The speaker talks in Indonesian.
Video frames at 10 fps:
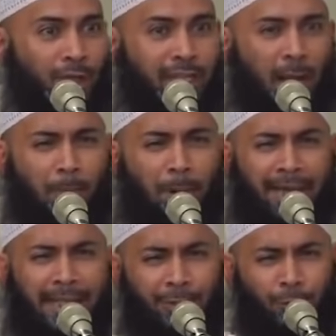yang
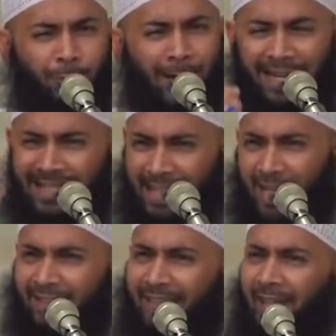begitu
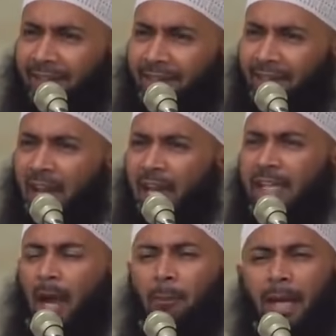mengesankan,
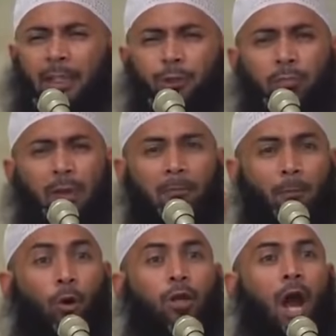yang begitu
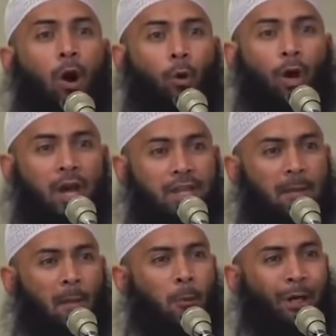memukau,
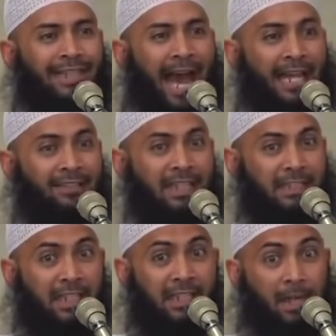yang membuat
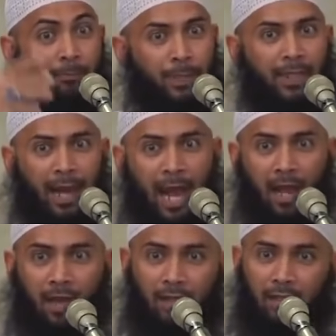hati jadi
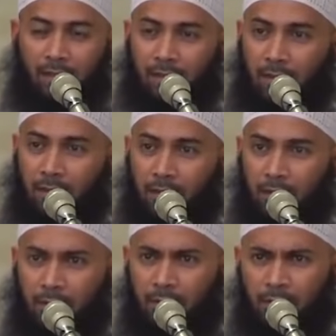gembira.
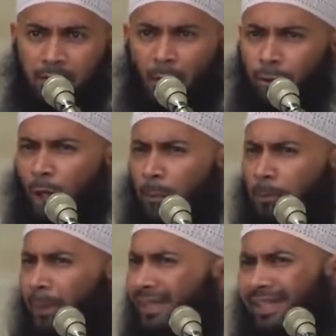
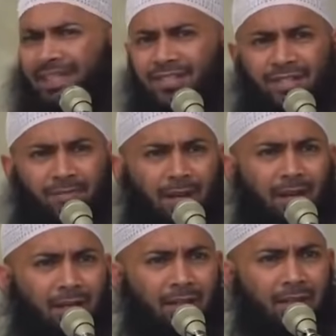Tahu-tahu pergi
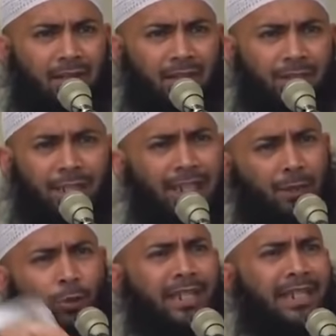jemaah. Jadi
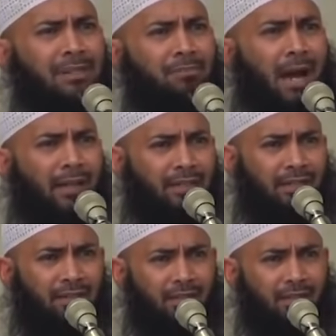kuning kembali.